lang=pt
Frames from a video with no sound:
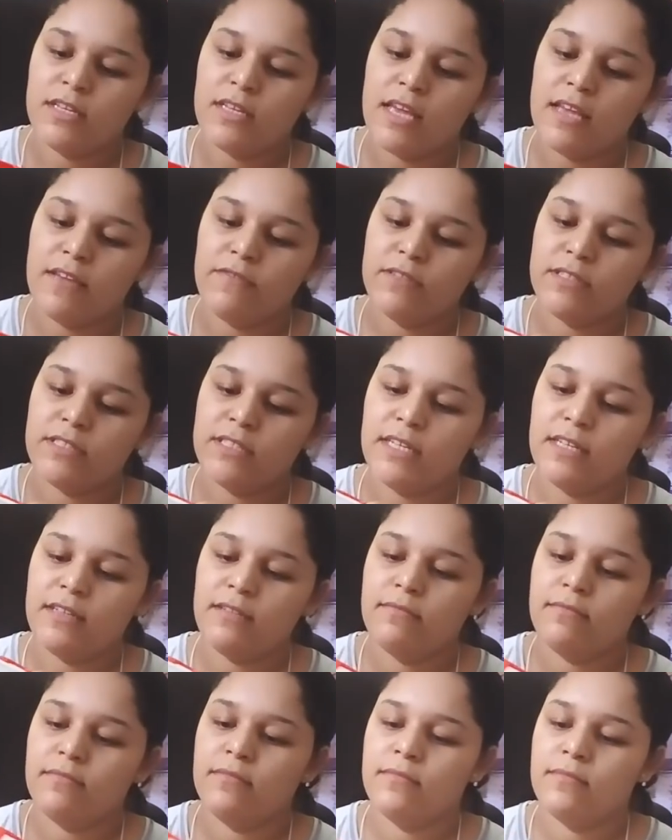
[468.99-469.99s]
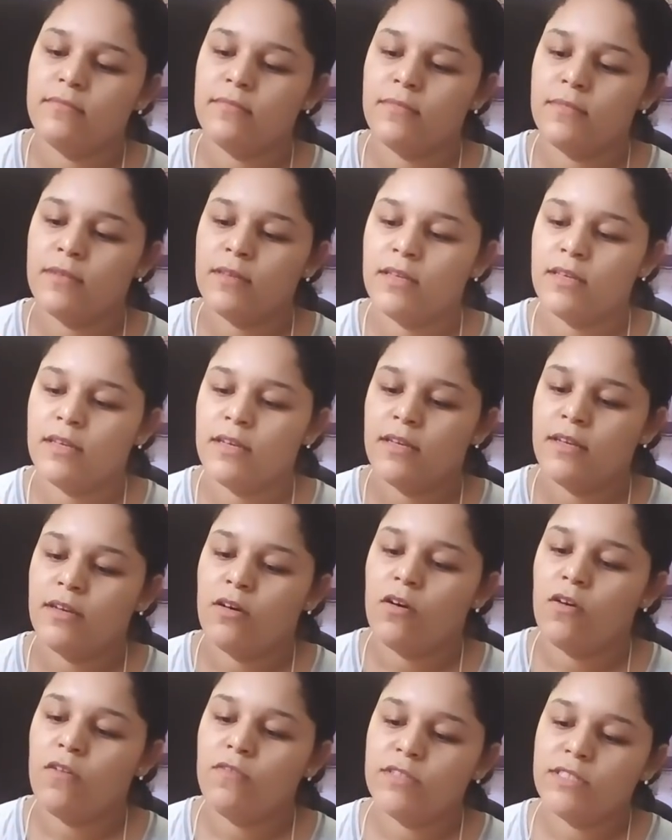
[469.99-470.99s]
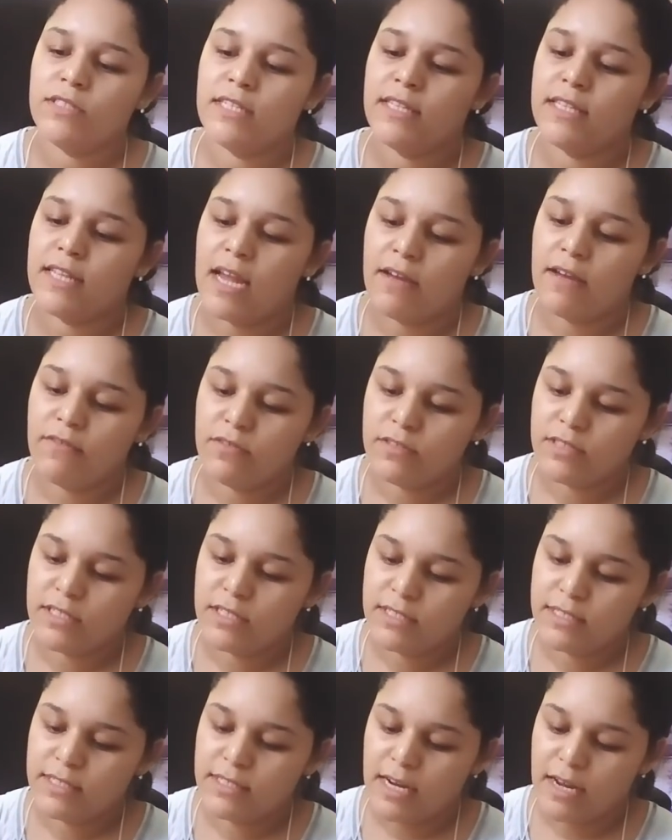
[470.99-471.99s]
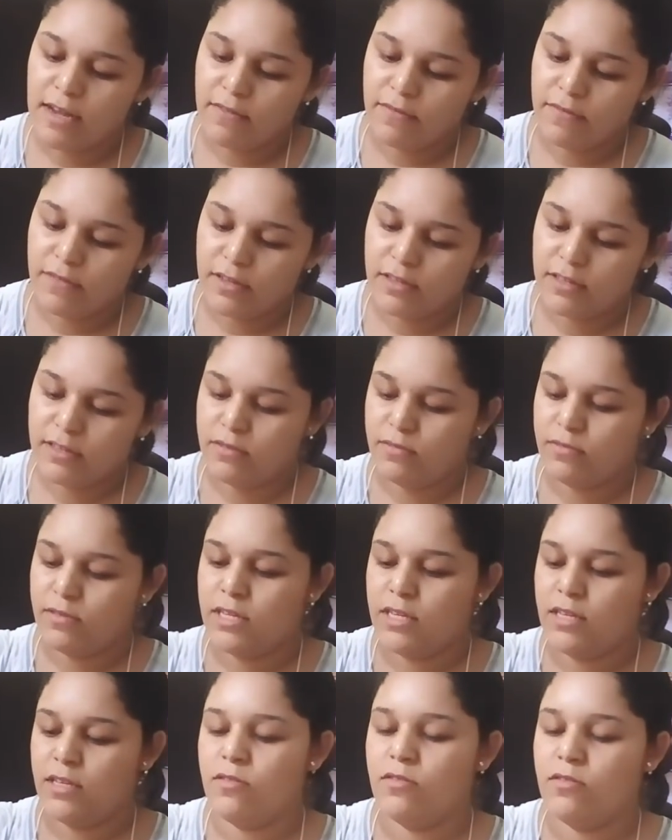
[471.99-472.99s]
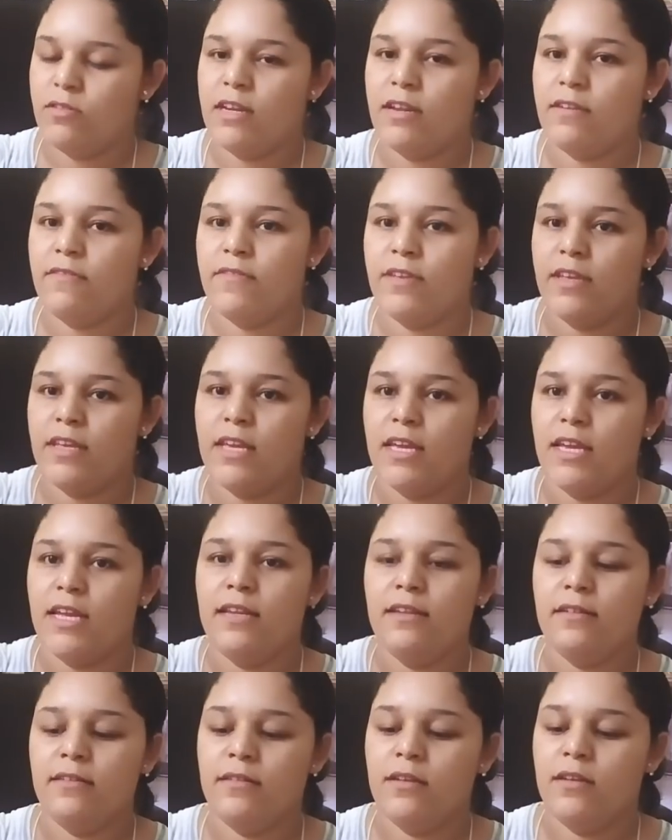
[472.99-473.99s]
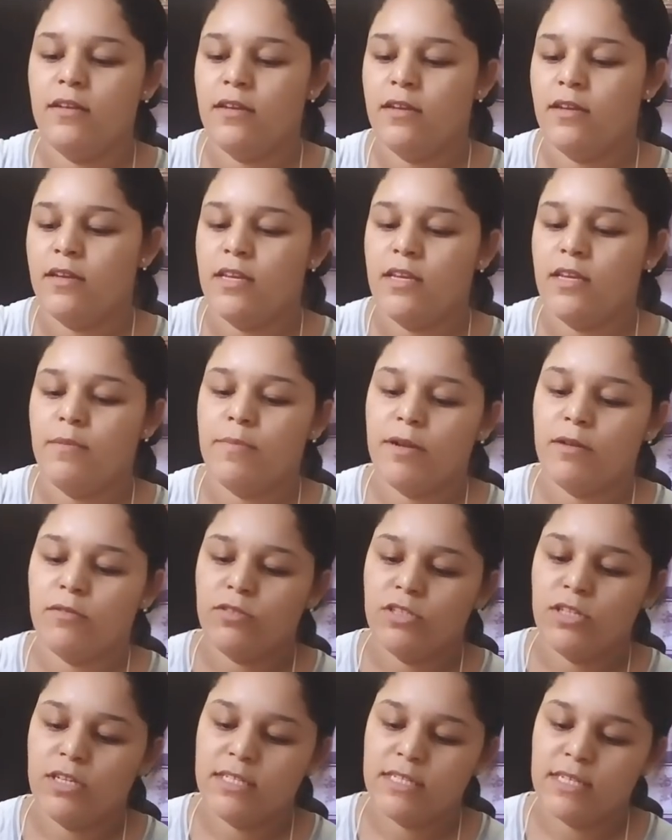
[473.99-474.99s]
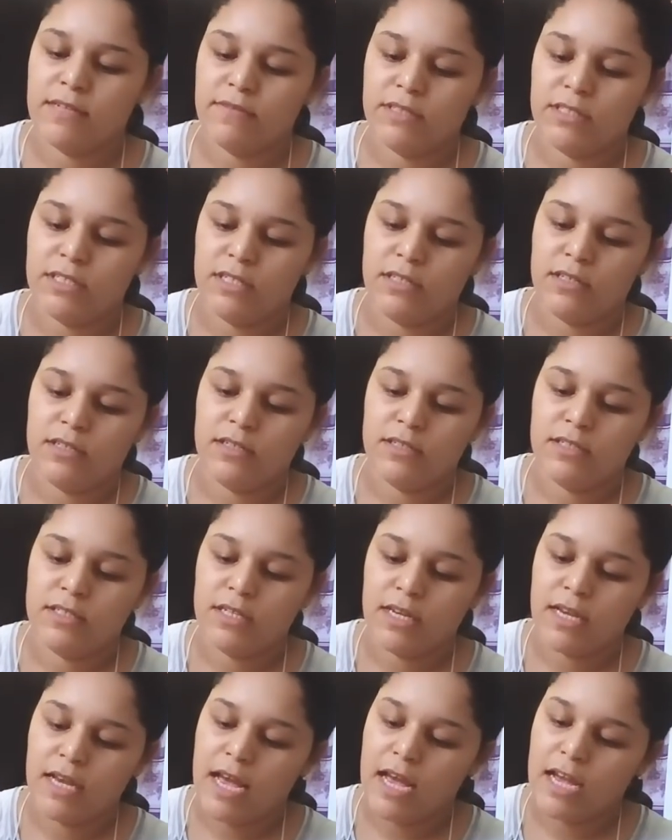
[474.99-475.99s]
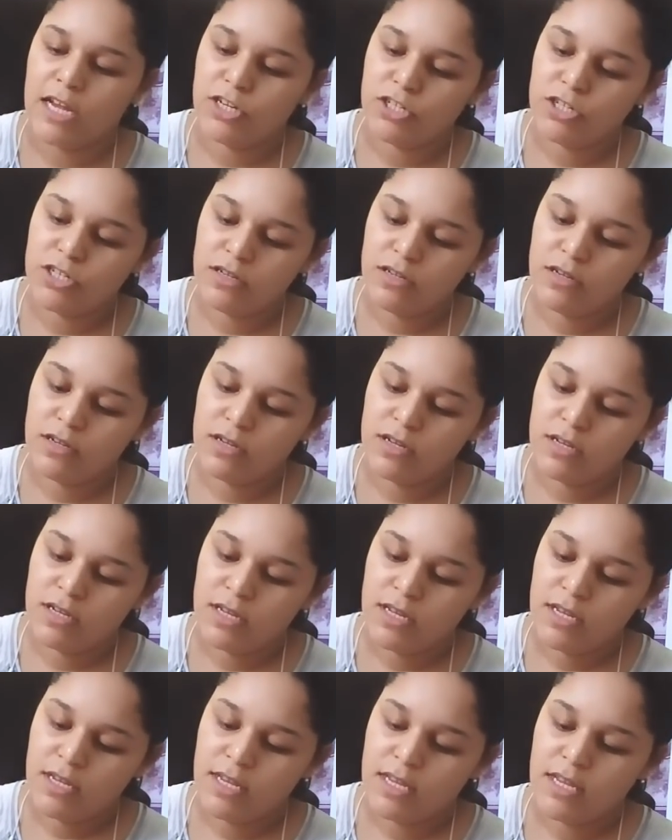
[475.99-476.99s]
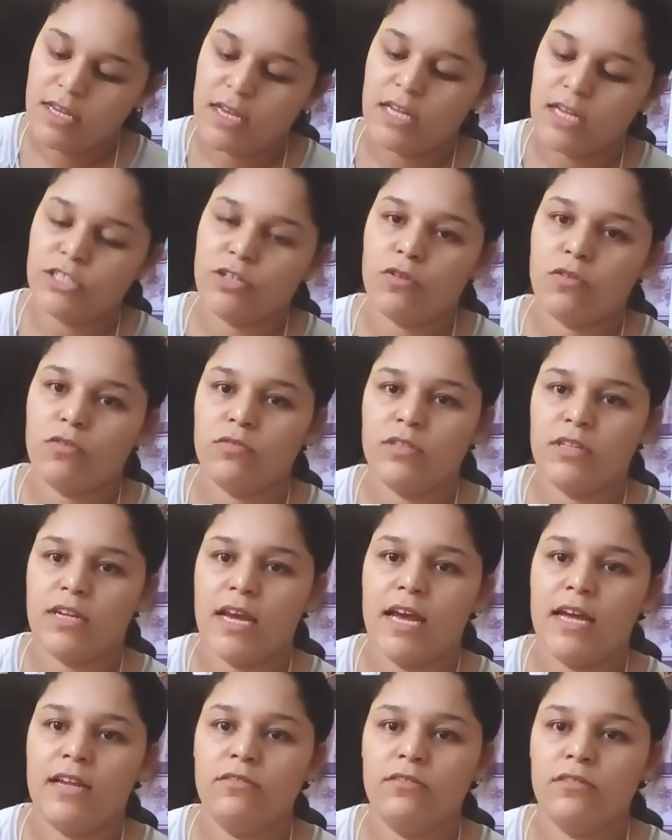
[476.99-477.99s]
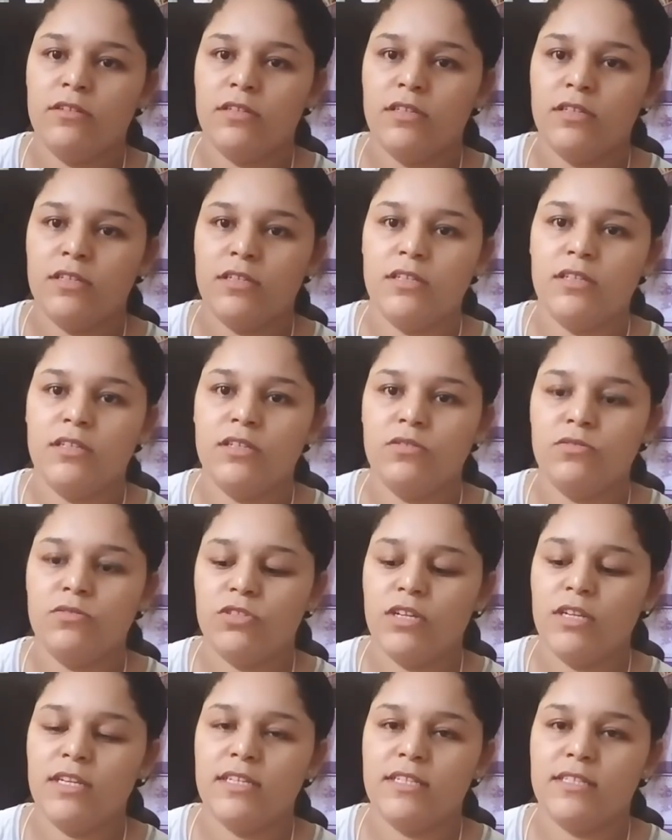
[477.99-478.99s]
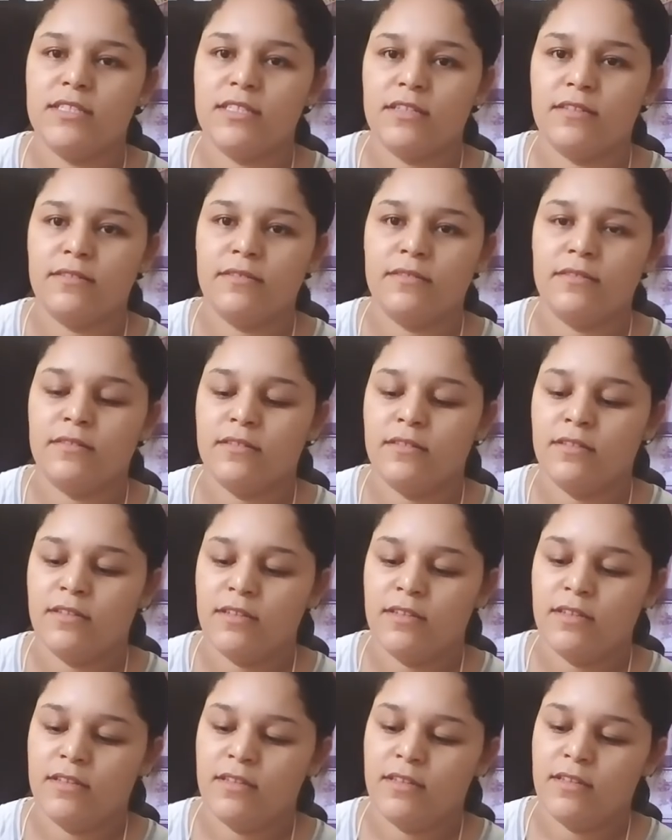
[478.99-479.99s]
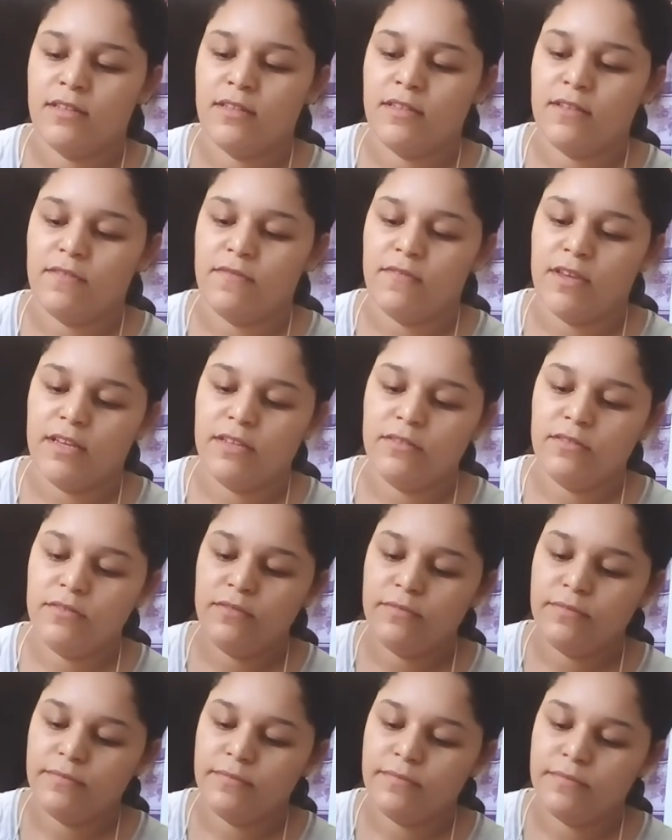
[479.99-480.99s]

E aí você ou você trava ou você destrava. Então, eu travei ele. E para utilizar, você desencaixa, encaixa ao contrário e utiliza. Vendo?